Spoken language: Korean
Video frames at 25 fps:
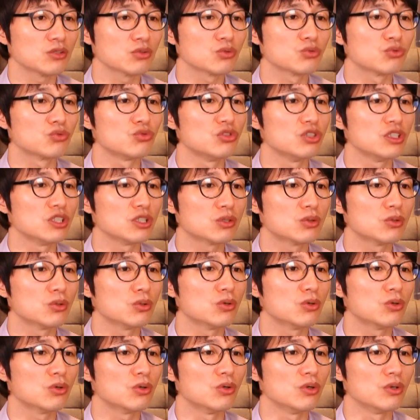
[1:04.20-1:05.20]

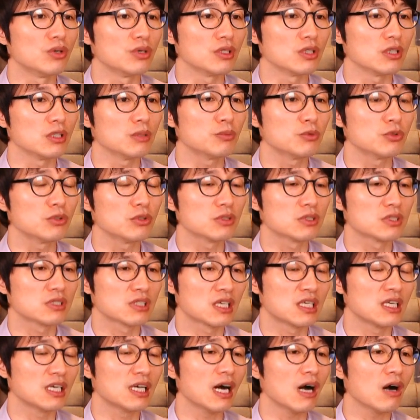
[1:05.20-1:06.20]
눌리고 이분은
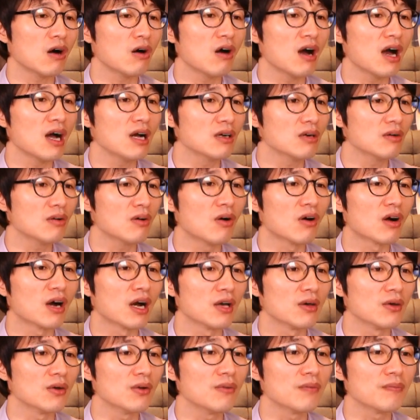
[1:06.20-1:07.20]
기가 허한
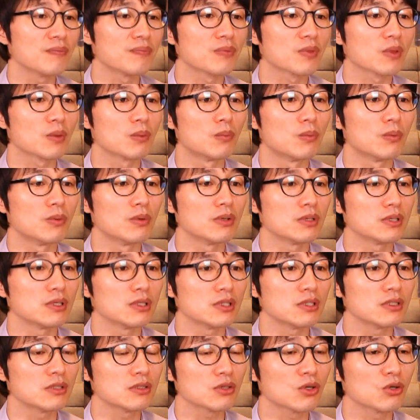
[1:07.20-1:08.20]
건가요?
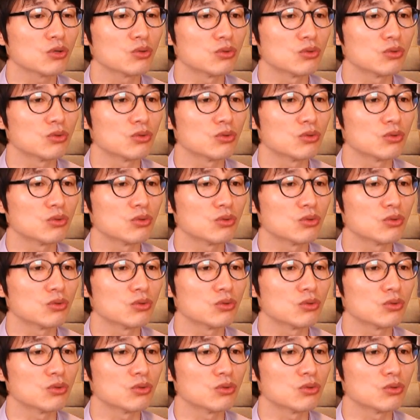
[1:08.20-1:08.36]
이런 경우 이제